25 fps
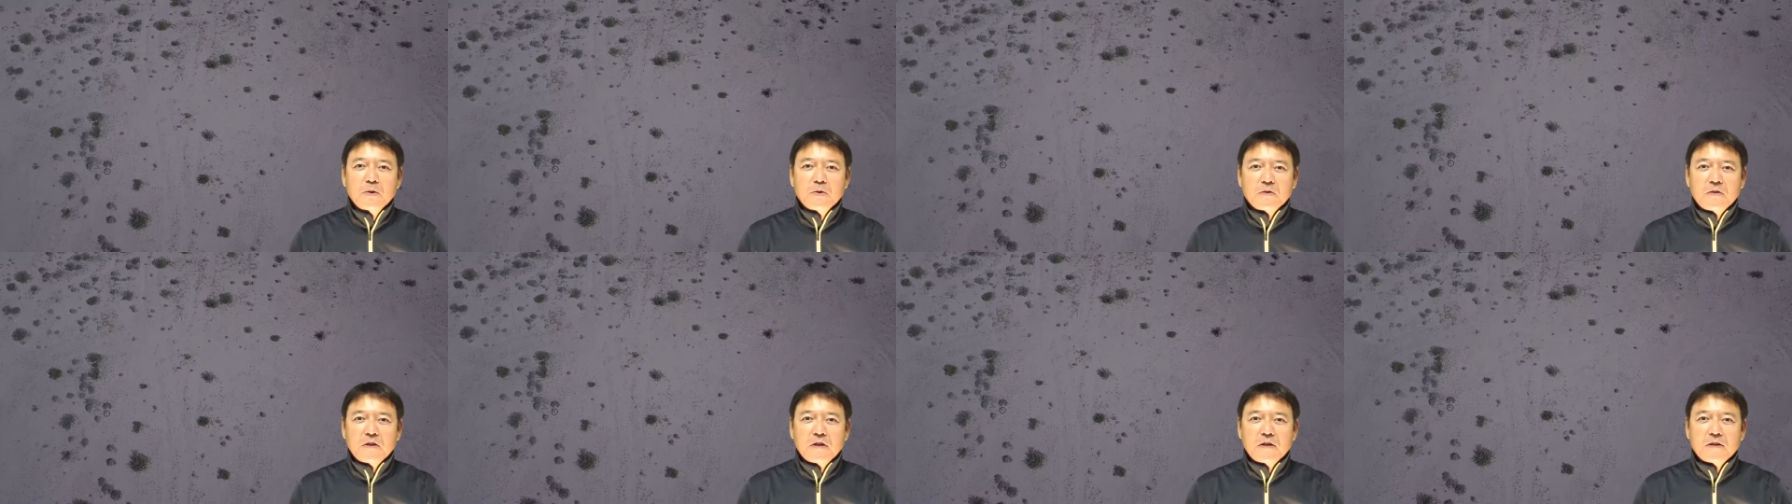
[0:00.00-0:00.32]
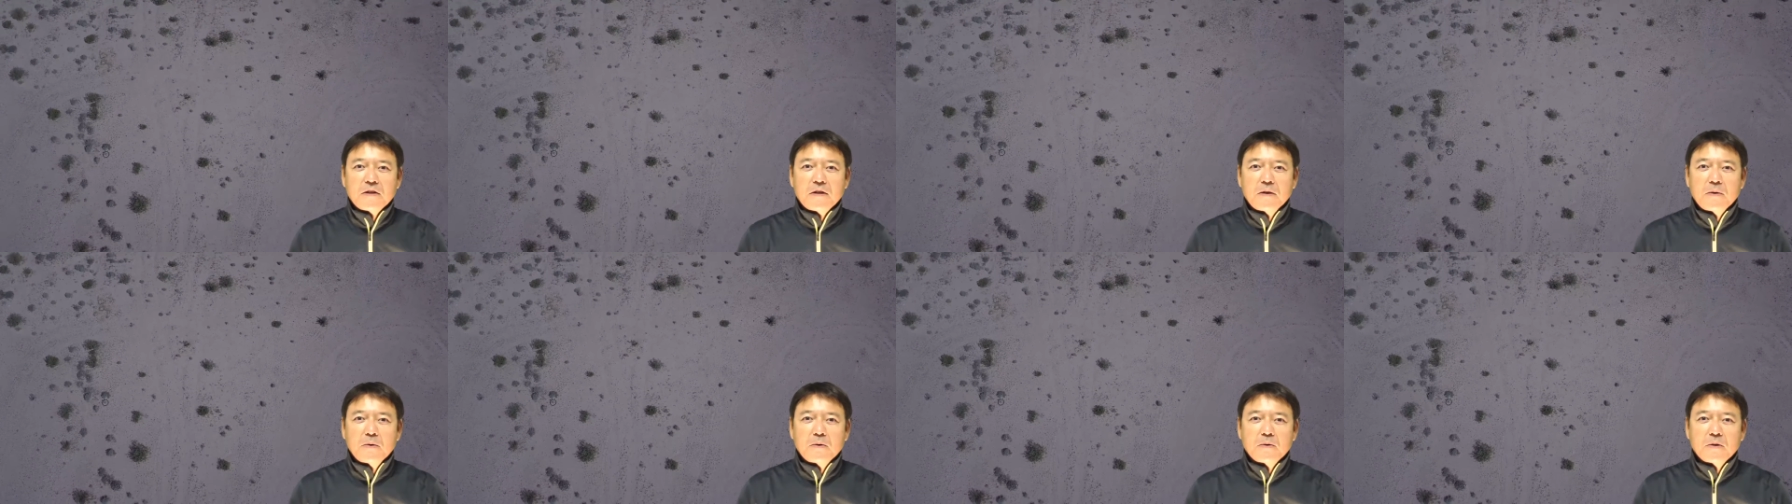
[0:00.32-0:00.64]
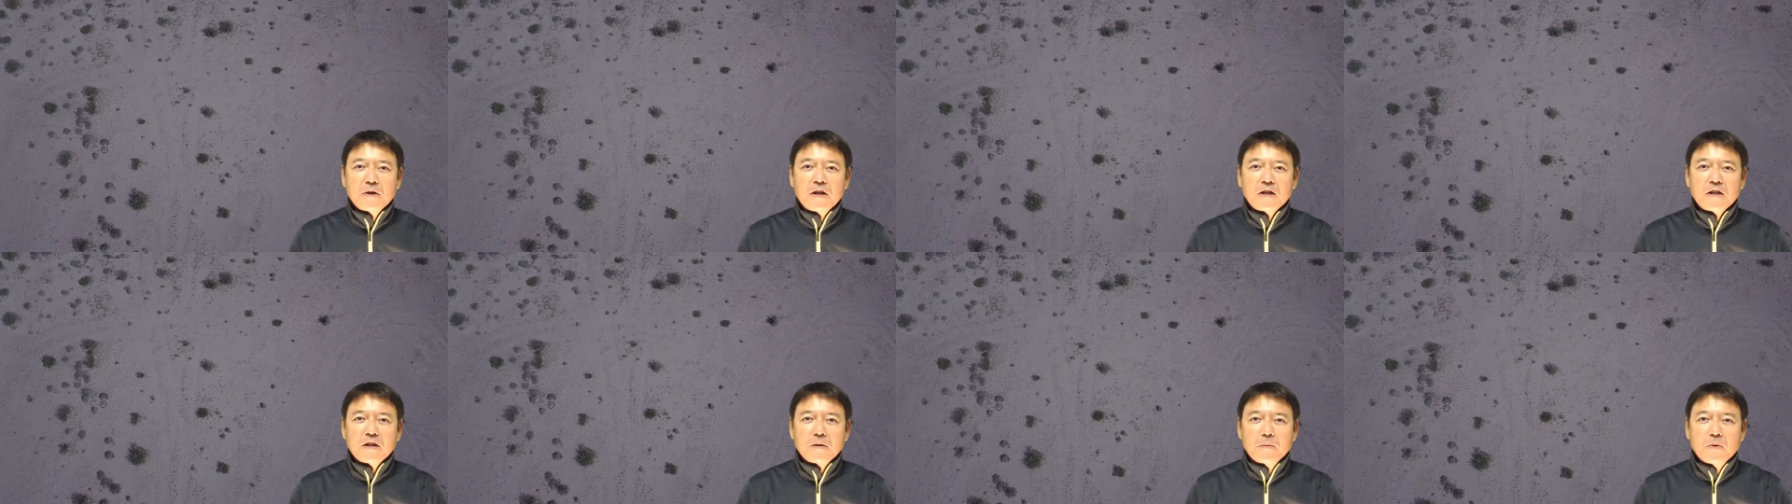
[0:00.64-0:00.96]
の設定を
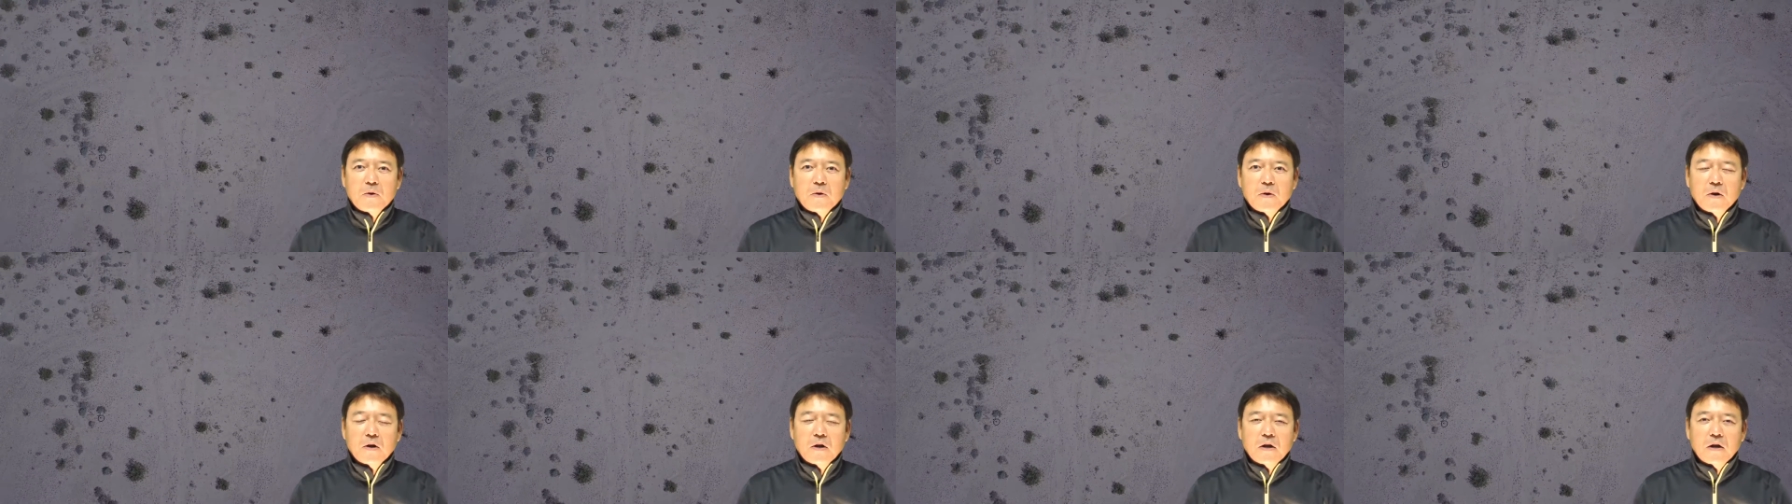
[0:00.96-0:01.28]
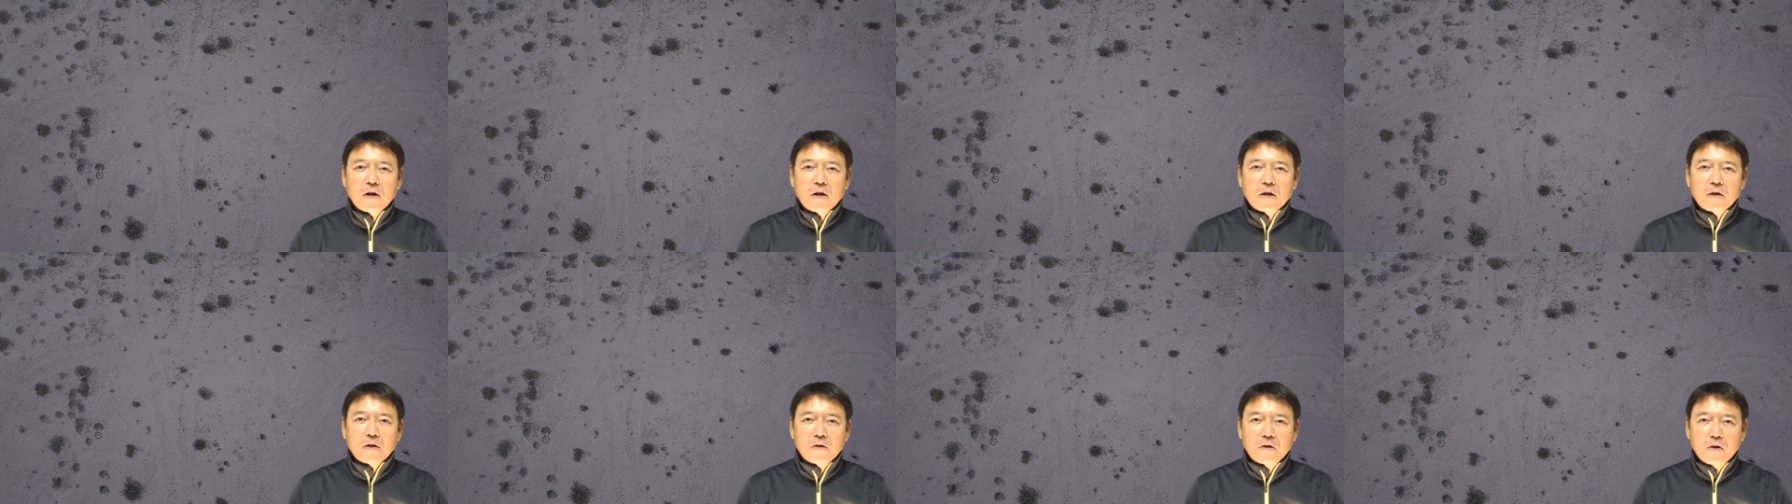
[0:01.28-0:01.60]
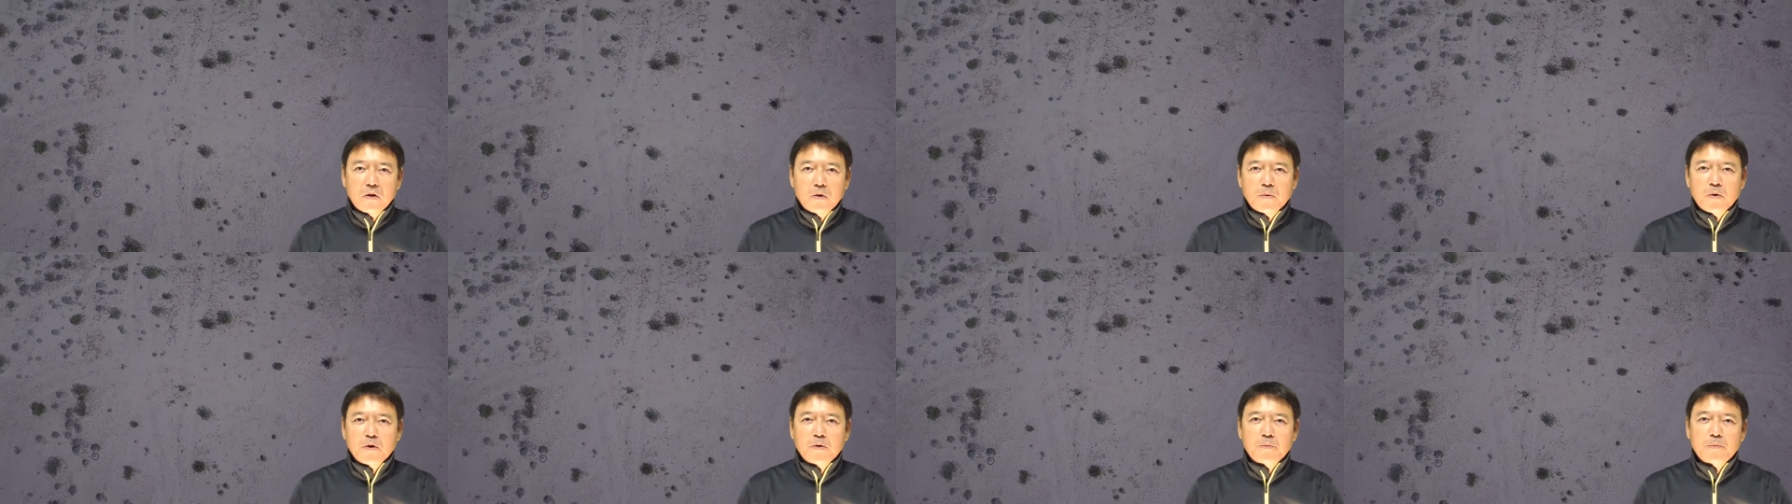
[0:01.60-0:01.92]
行っても
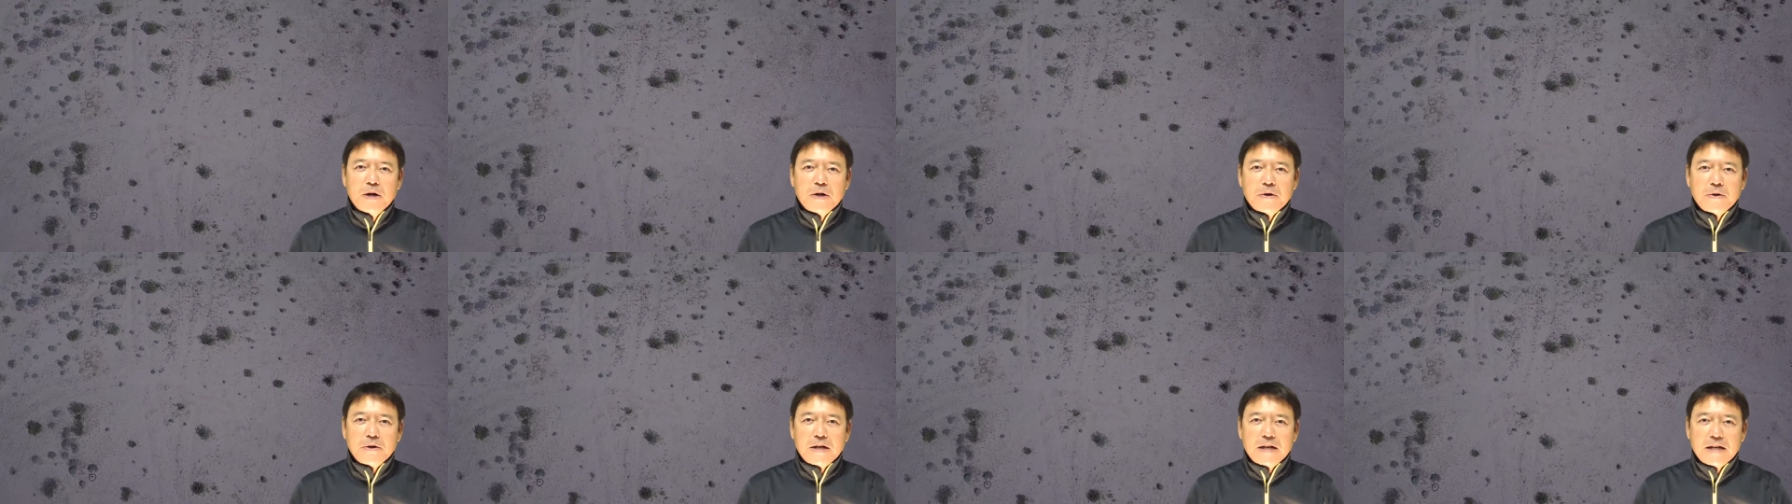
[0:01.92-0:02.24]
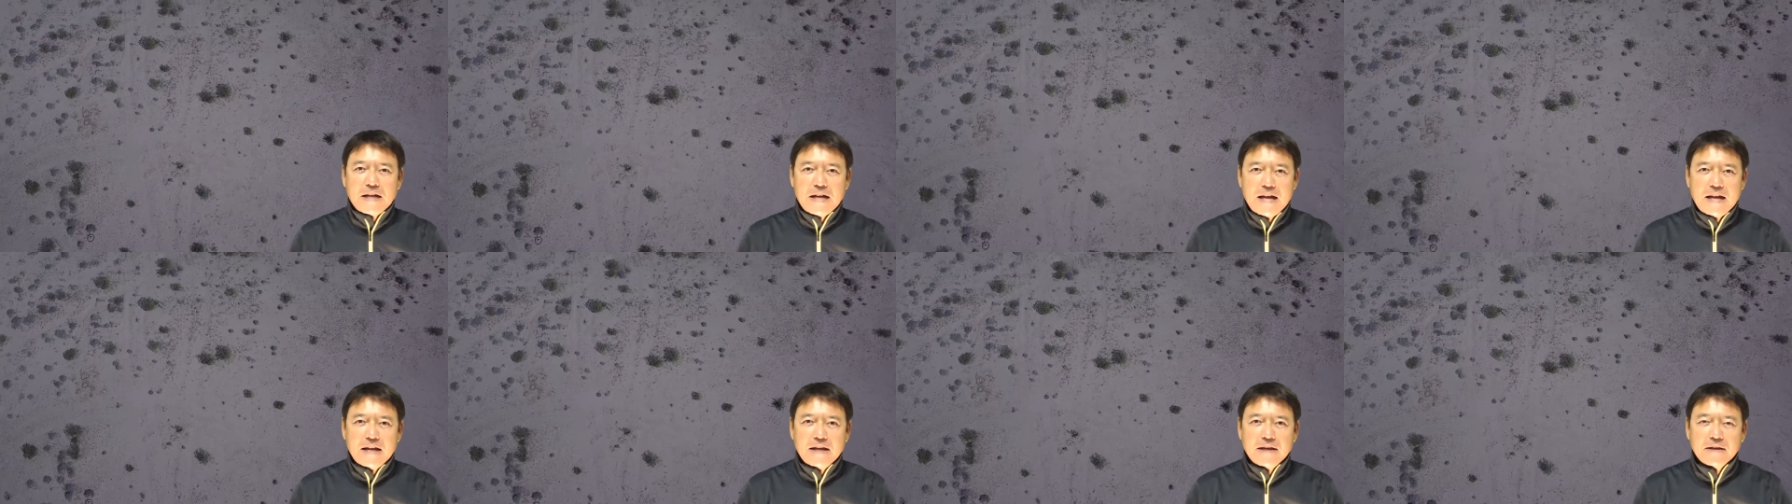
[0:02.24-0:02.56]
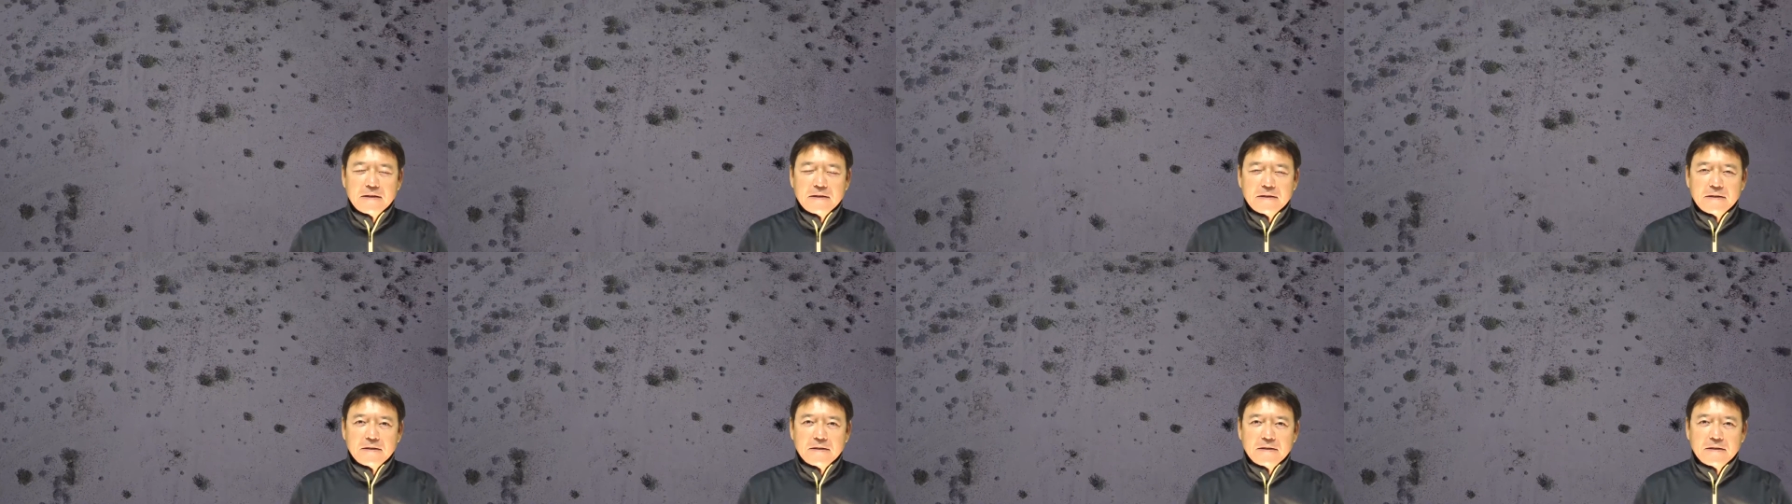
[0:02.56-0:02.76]
どうもうまくいかない、